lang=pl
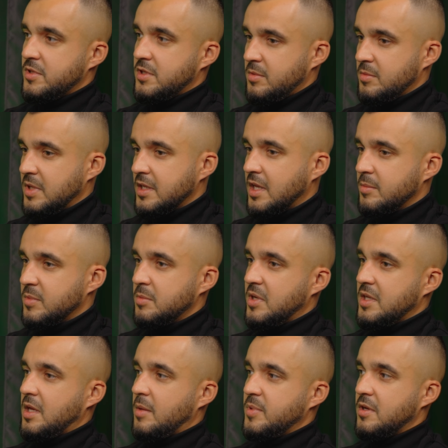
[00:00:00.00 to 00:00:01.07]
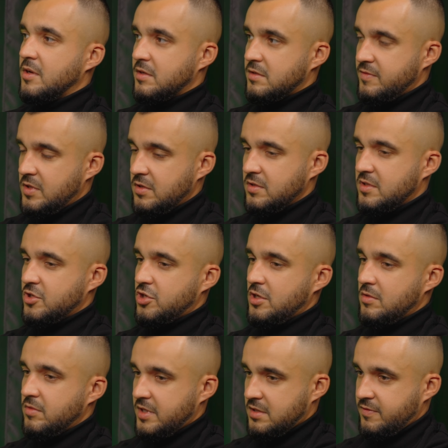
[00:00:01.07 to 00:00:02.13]
osobom na tamtym etapie rozwinąć
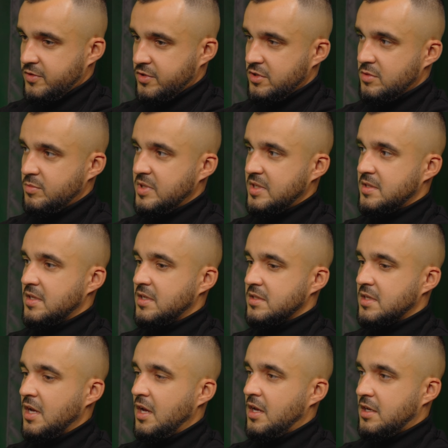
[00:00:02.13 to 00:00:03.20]
skrzydła, stworzyć biznes,